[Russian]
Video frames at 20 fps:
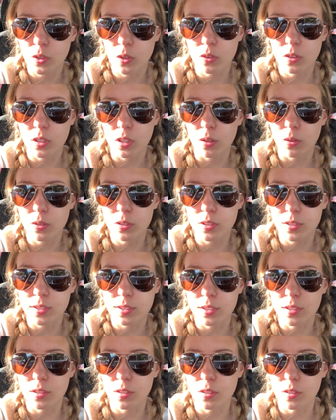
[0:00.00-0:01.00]
Он
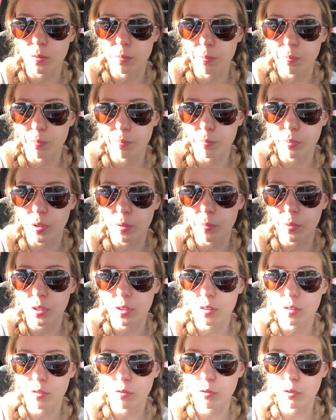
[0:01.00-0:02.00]
находится
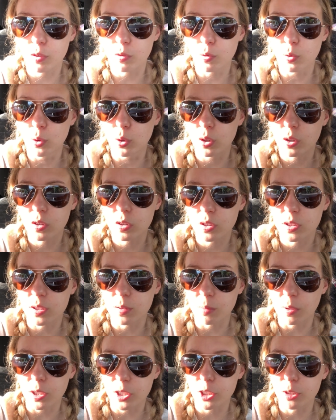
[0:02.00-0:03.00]
примерно в двух с
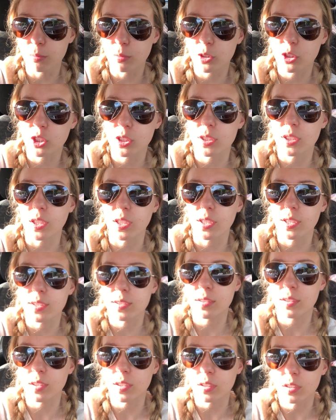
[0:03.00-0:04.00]
небольшим часах
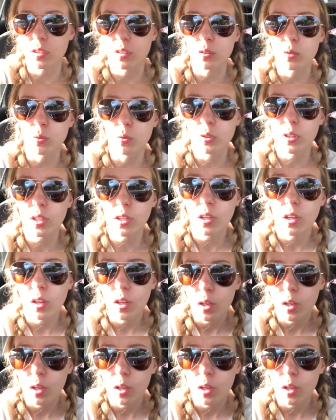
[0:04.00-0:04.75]
езды от Канкуна.